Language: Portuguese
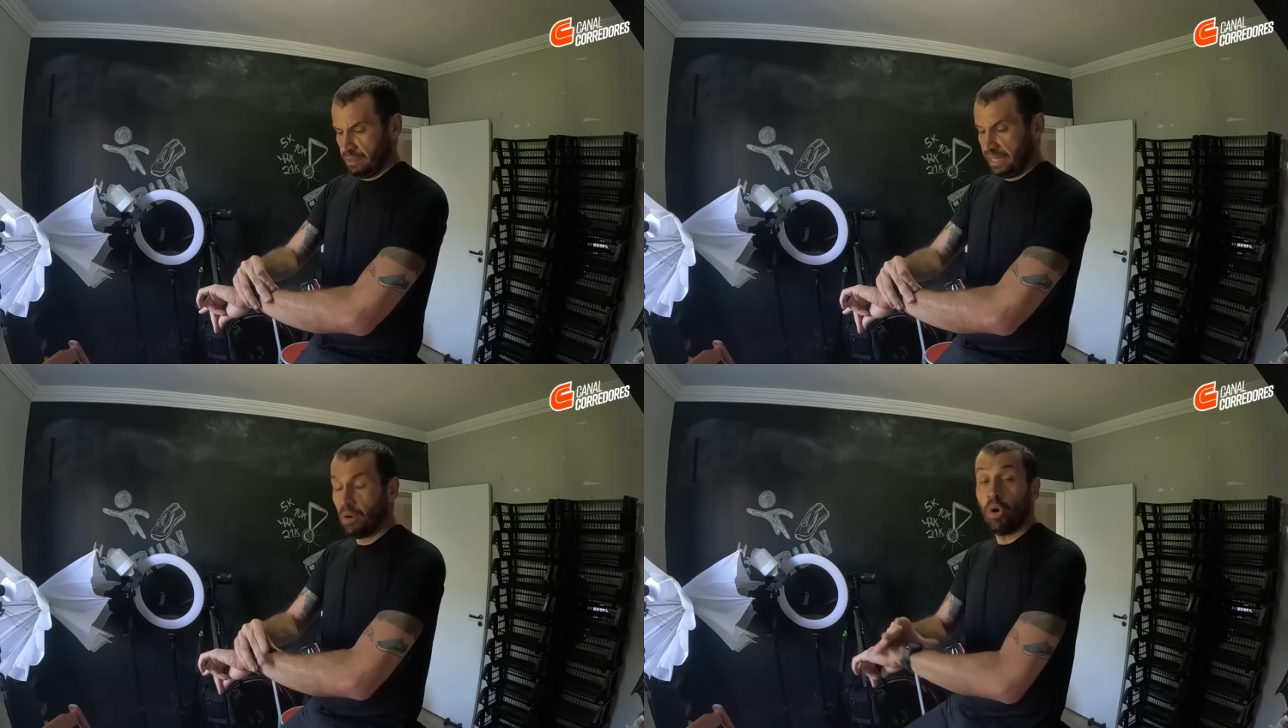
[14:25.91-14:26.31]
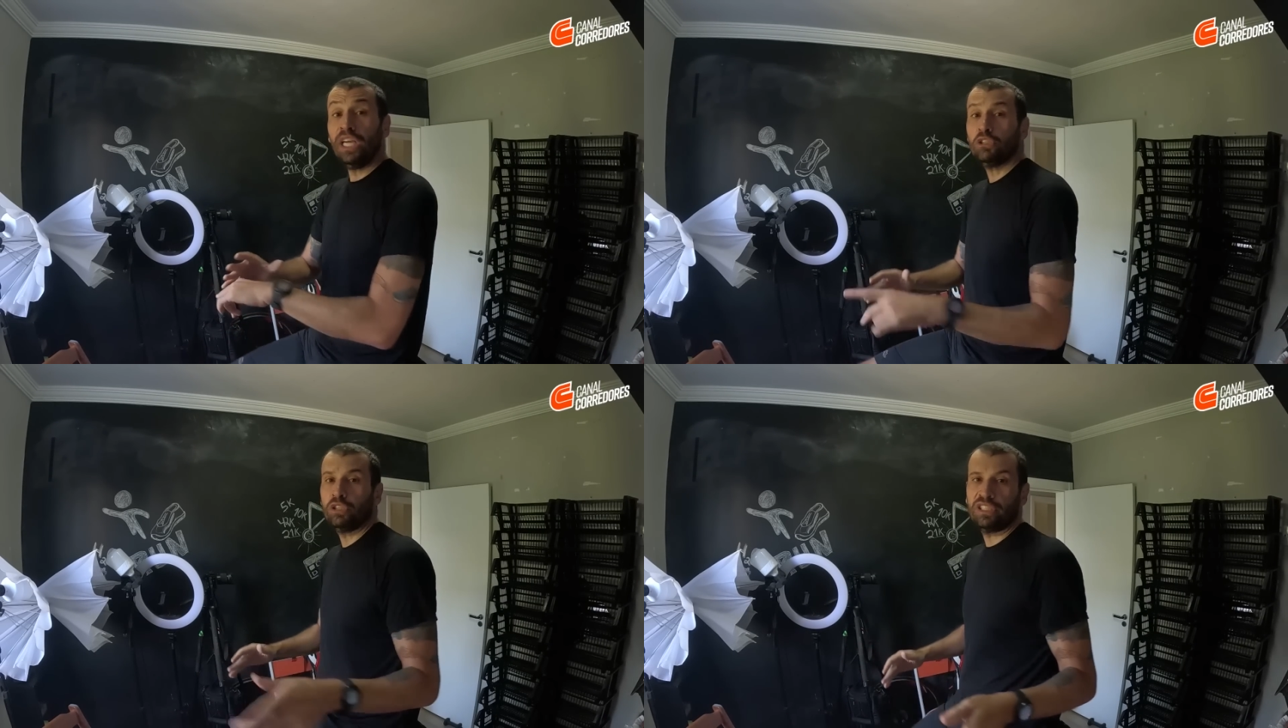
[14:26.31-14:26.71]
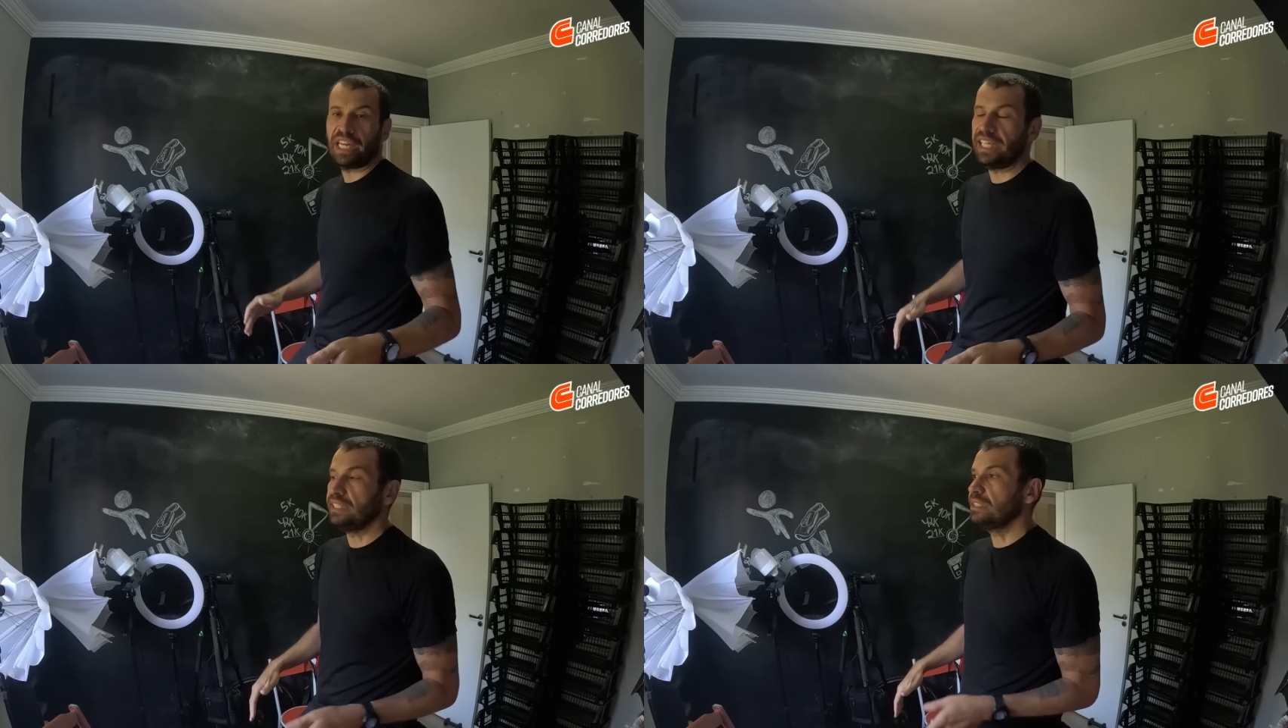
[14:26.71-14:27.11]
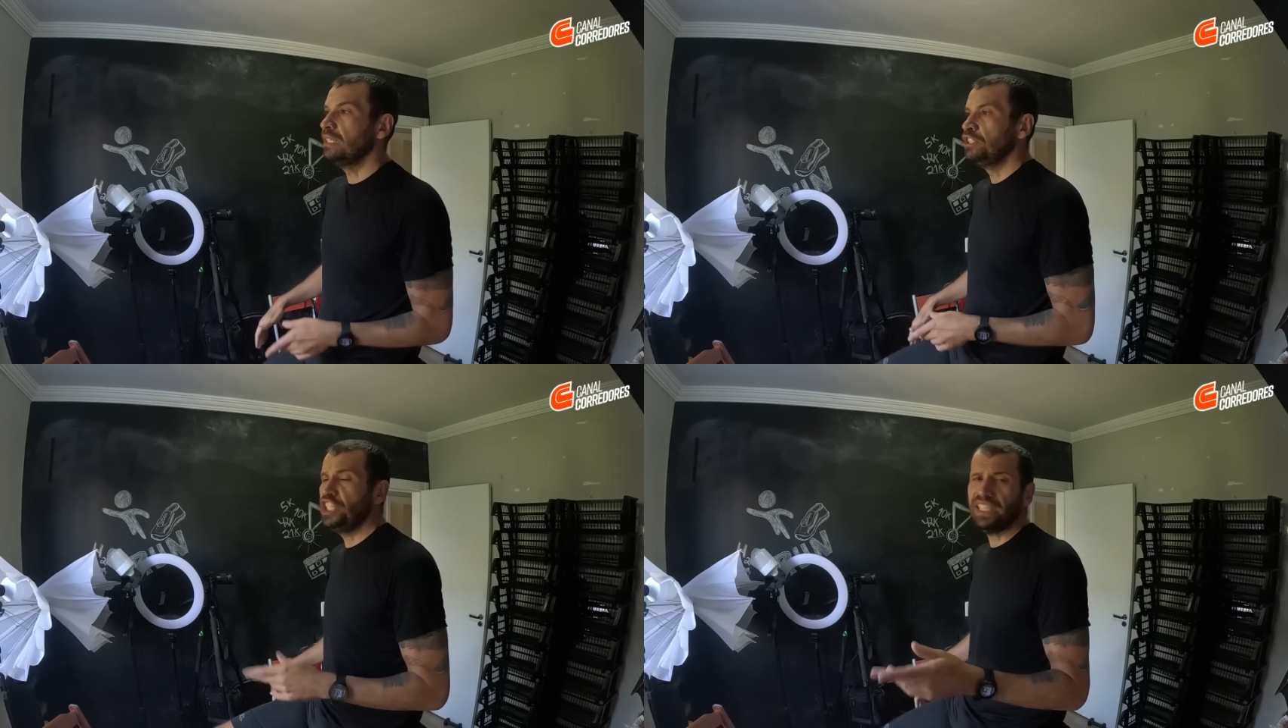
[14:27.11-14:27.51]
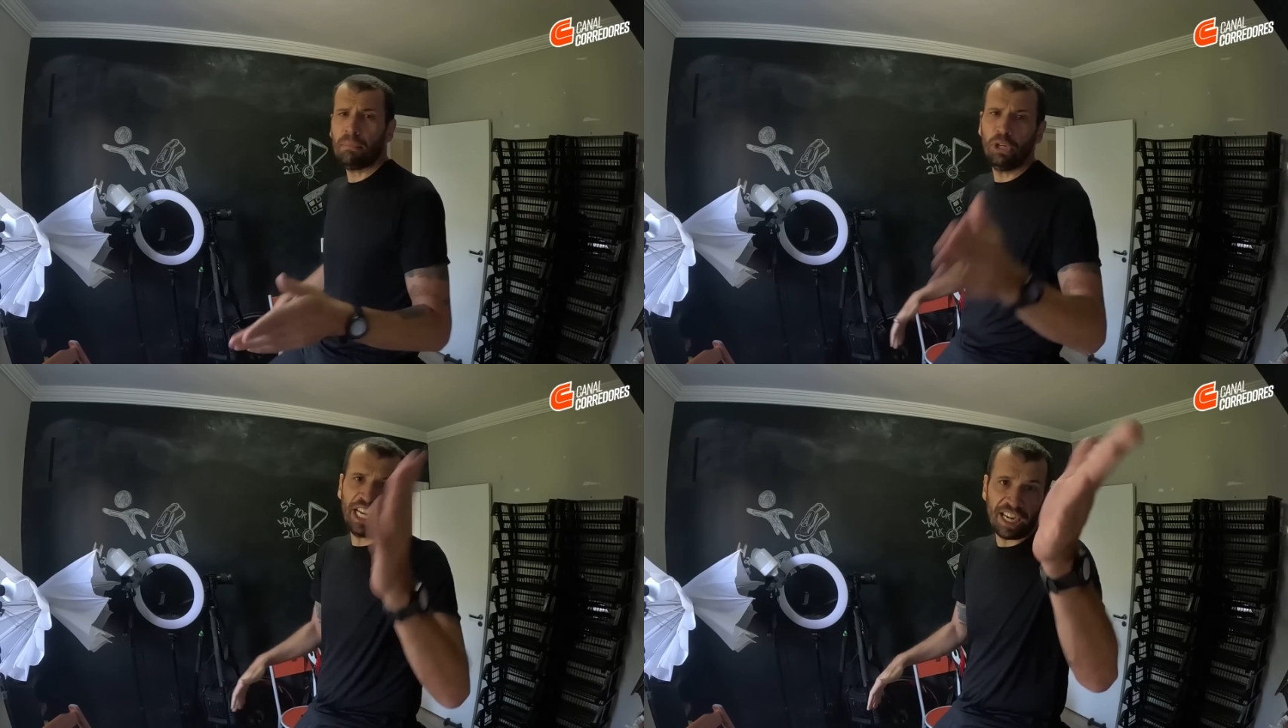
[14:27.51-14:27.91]
Não, 8 do 3. Dia da
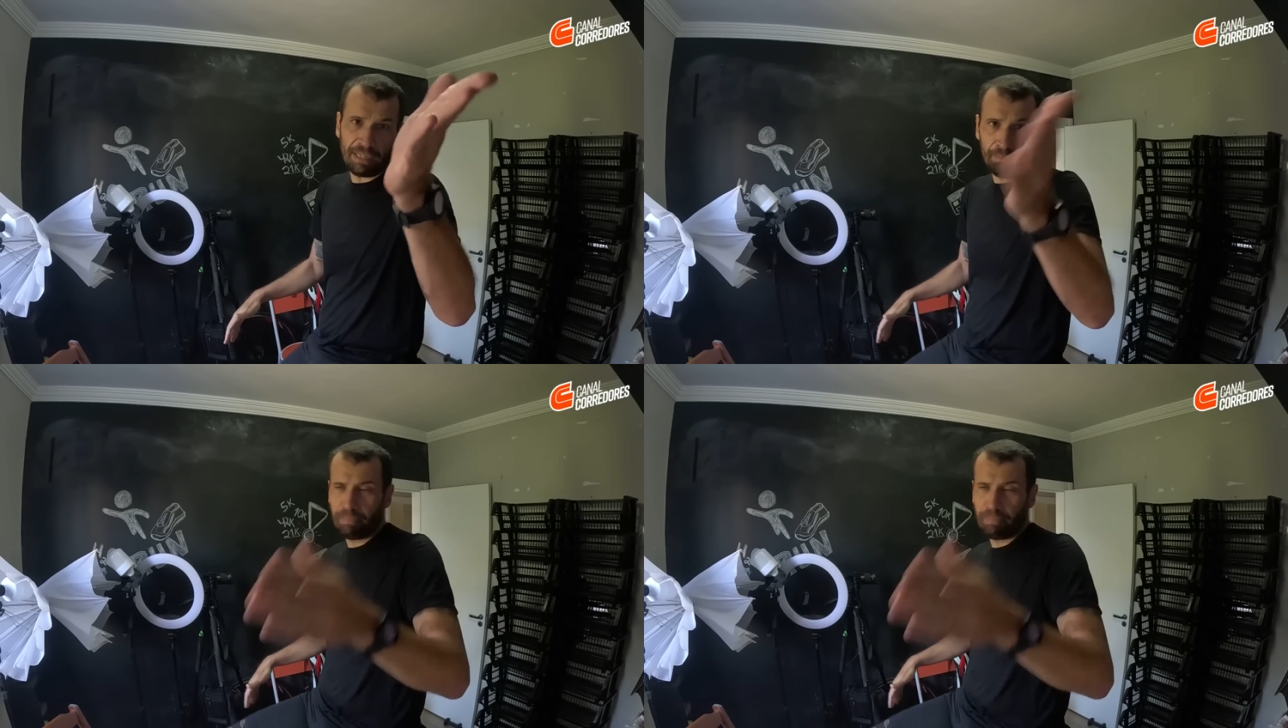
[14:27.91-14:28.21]
Mulher.